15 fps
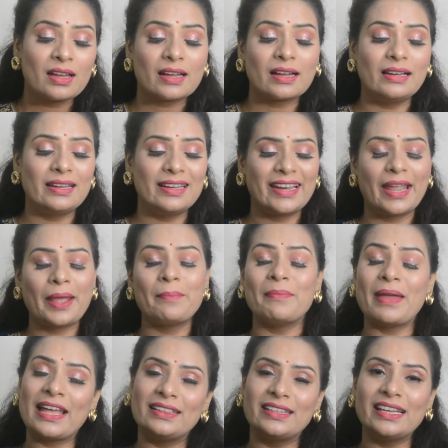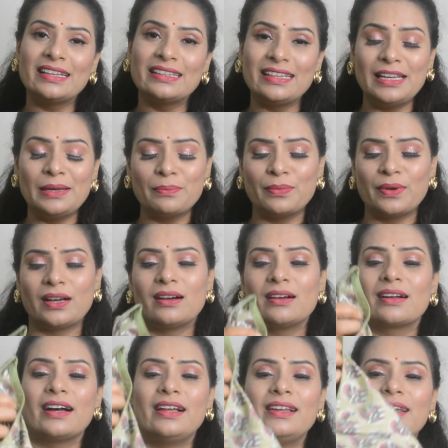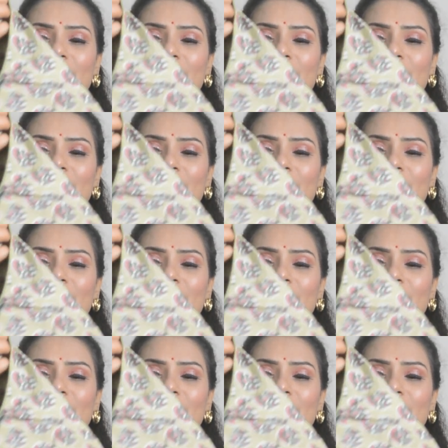कलर है मेहंदी ग्रीन आ, कलर